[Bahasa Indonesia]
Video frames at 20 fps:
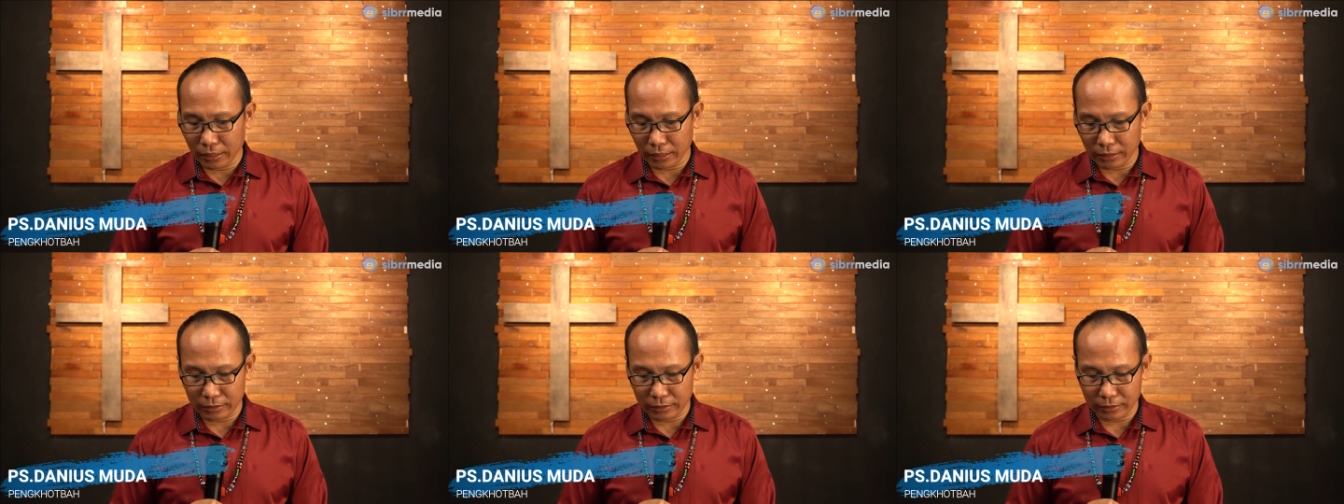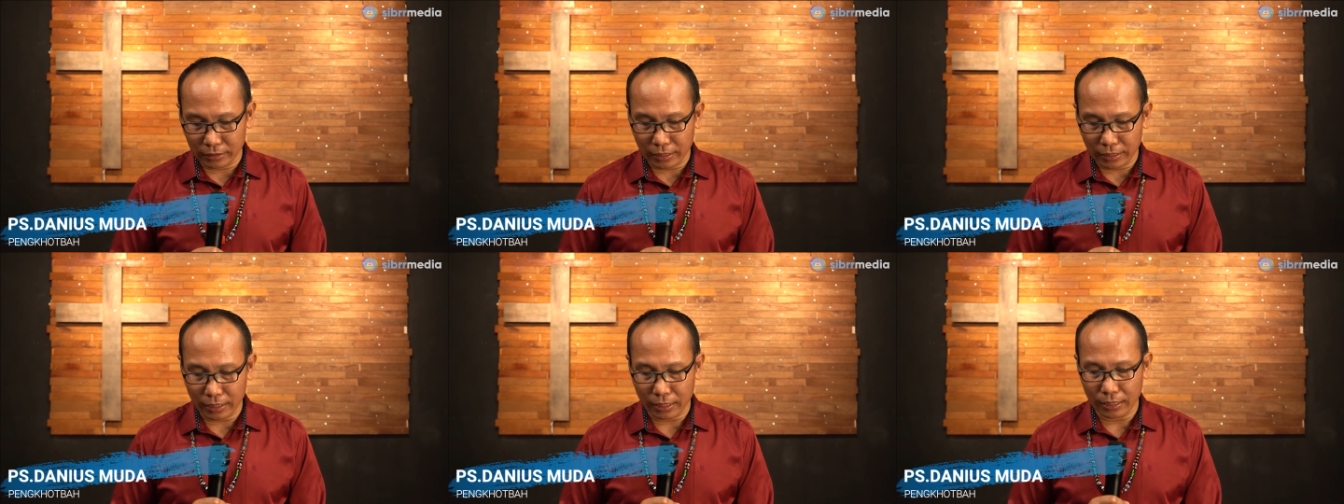yang
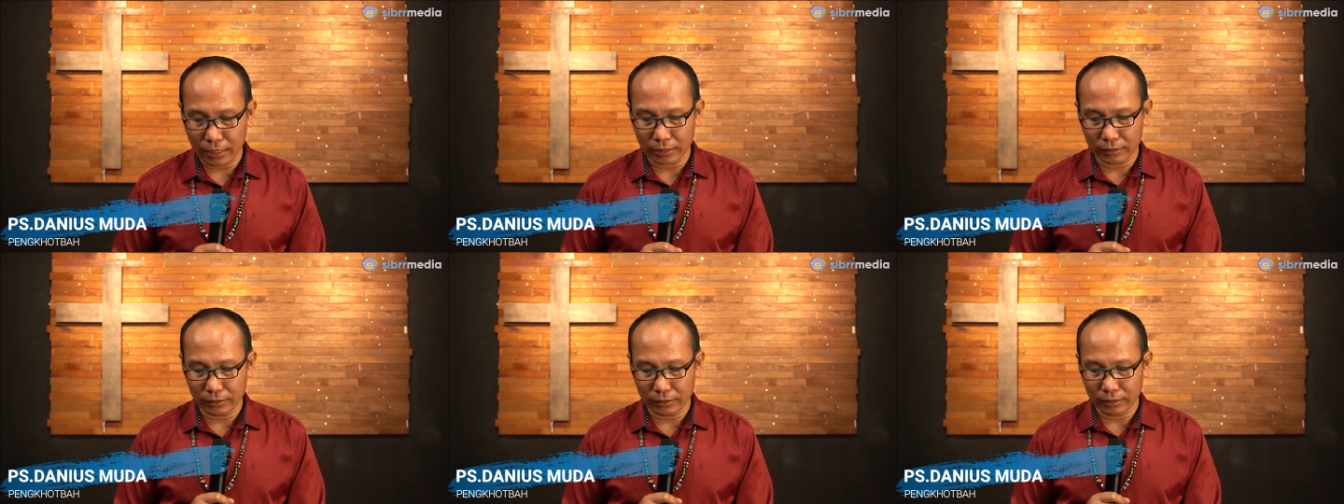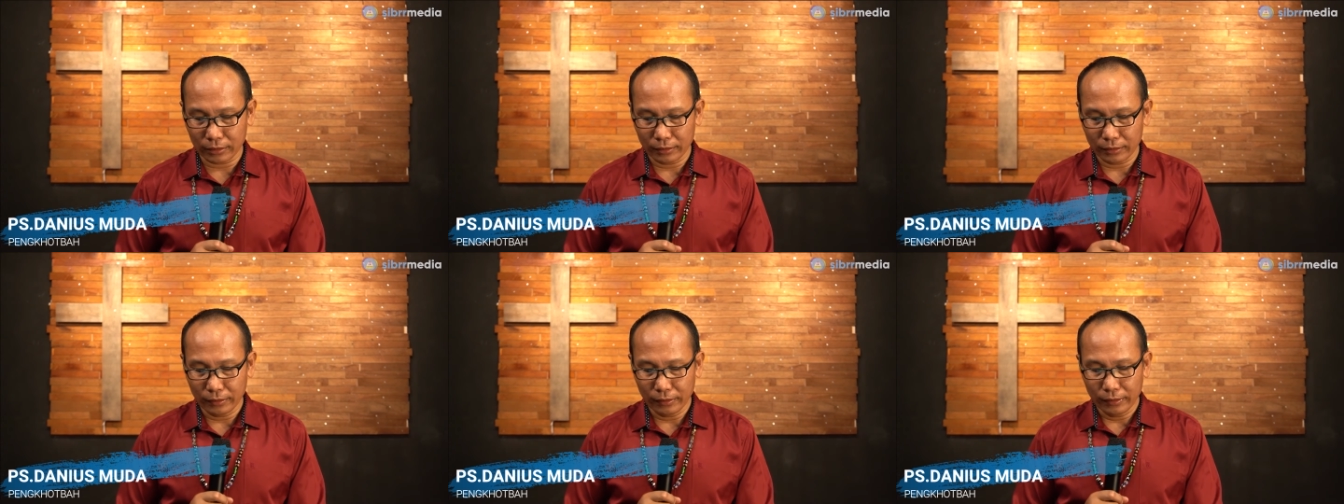sehat
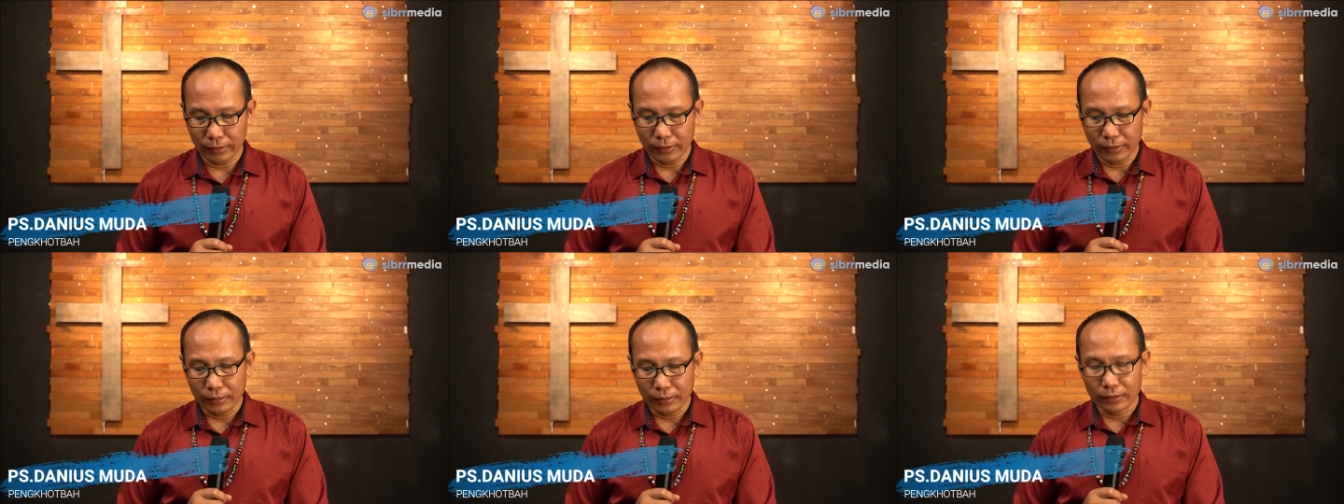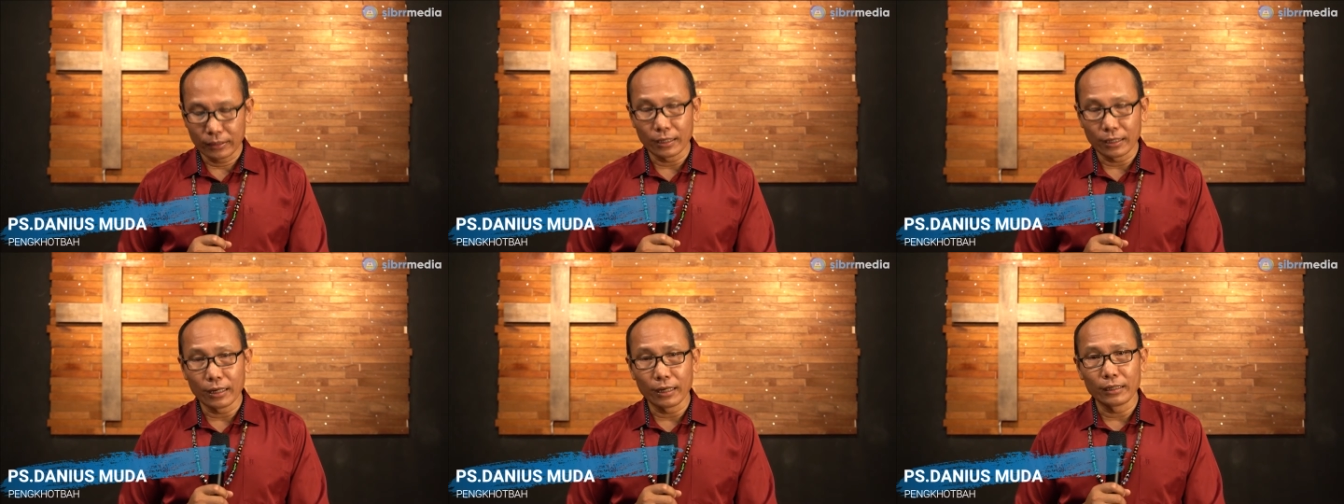
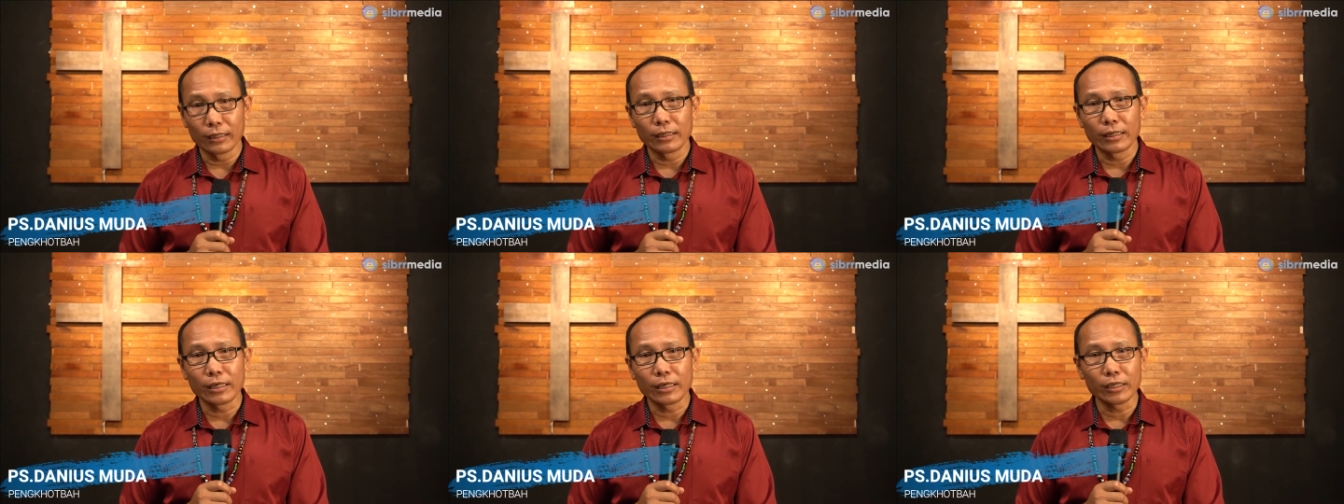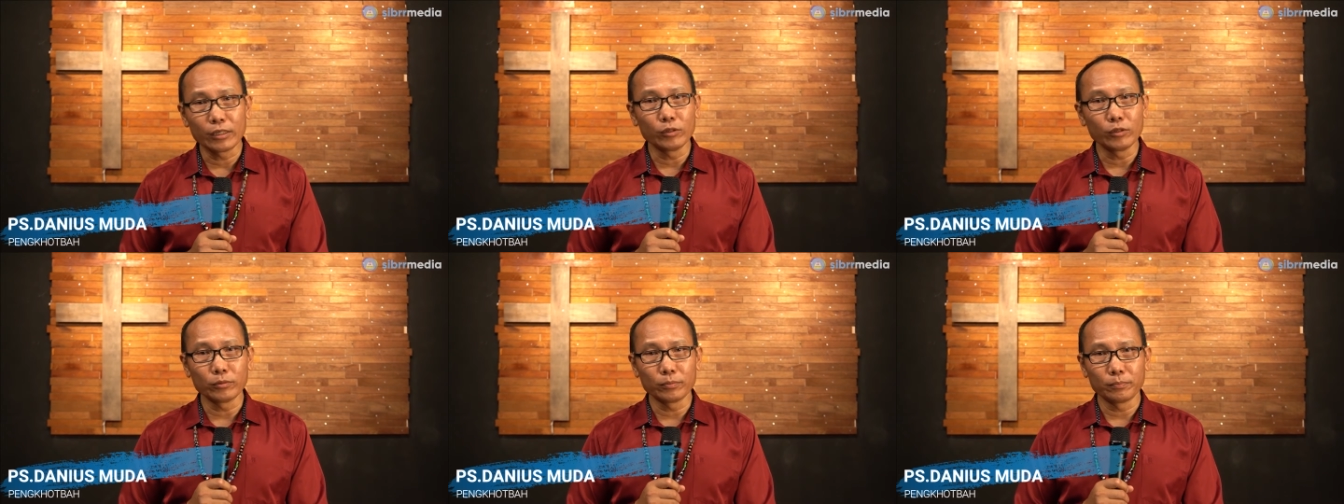dan
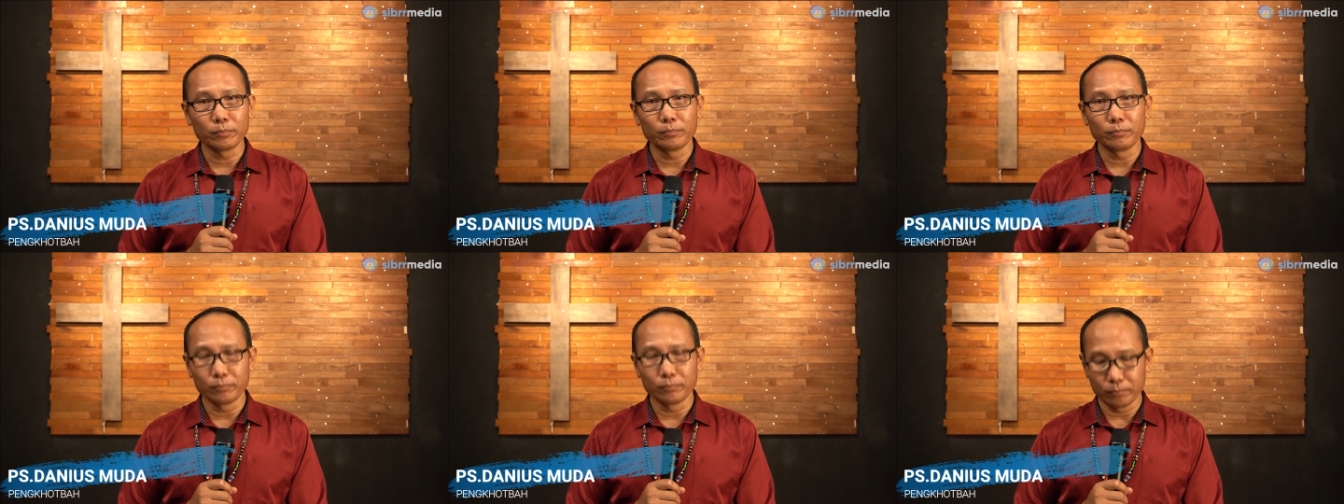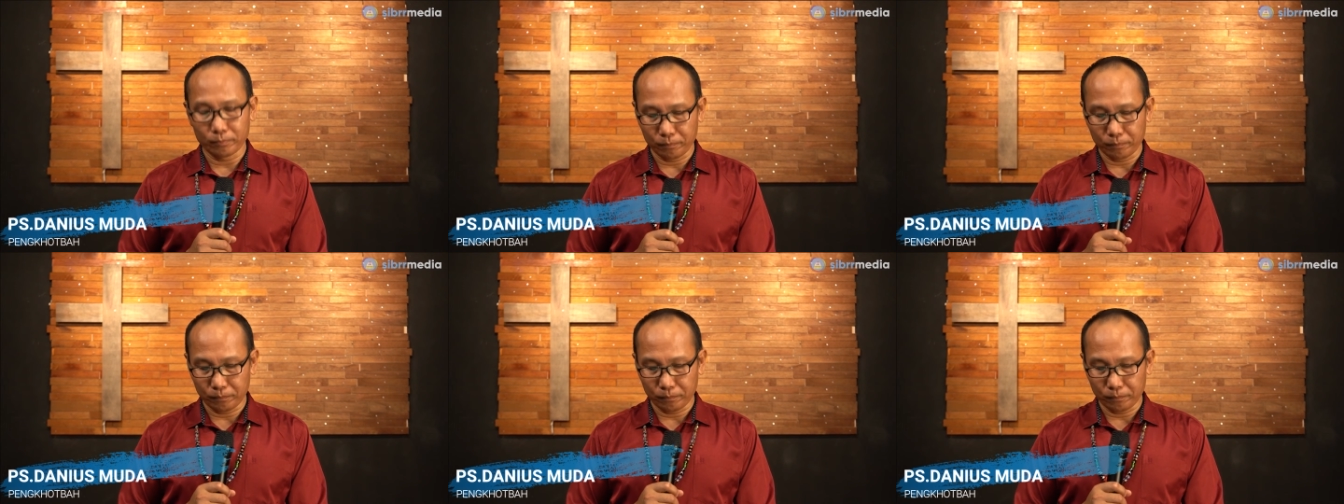hidup